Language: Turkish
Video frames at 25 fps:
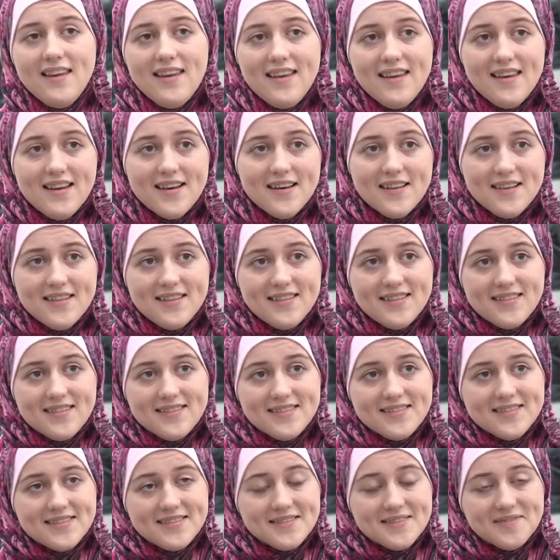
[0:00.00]
şarkı
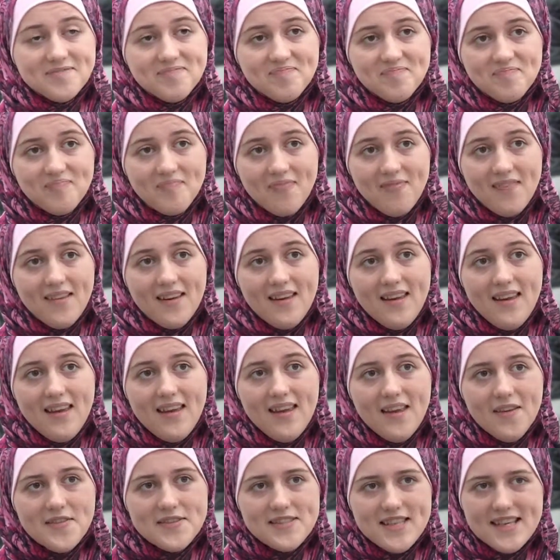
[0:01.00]
söyleyen çocuklara
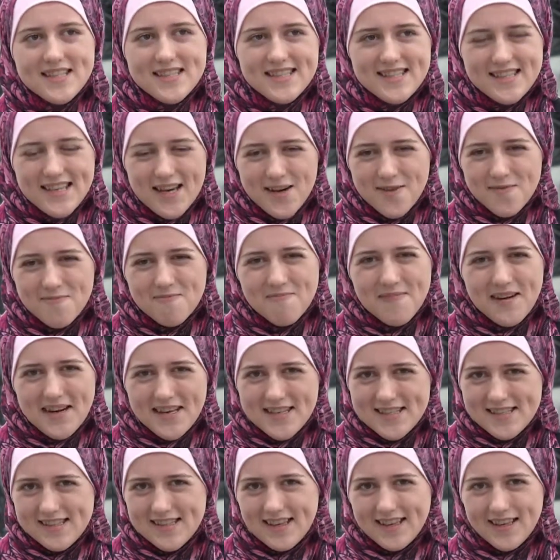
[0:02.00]
değişik tatlılar
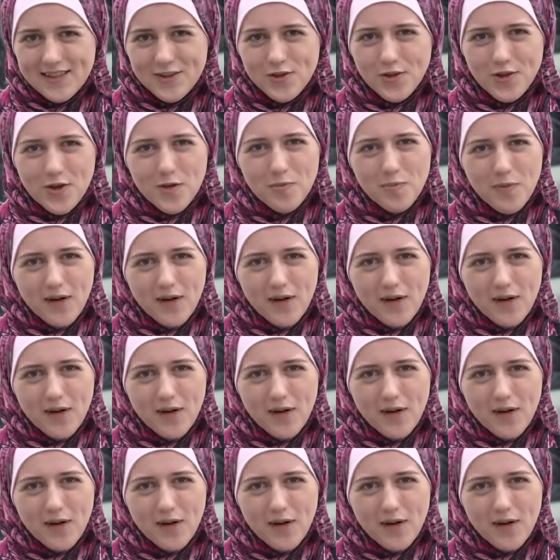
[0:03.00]
ikram edilir.